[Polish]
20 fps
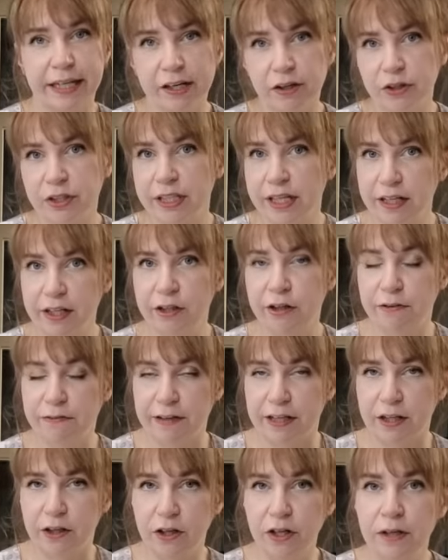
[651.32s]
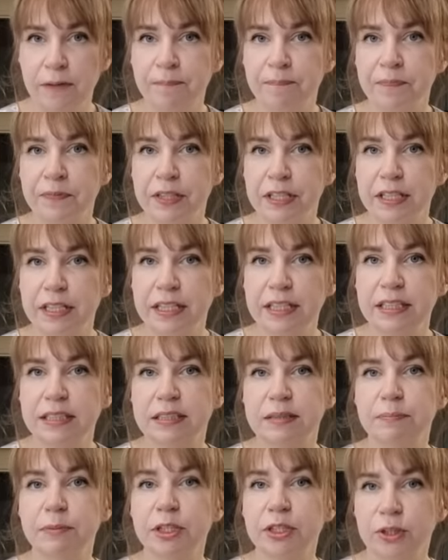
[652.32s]
takiego kielichowego
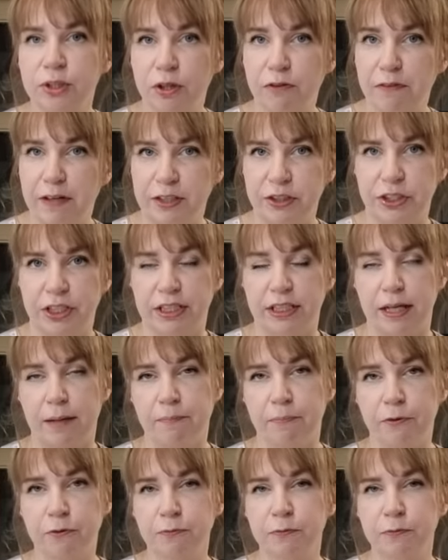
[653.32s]
i zmiksować je tam.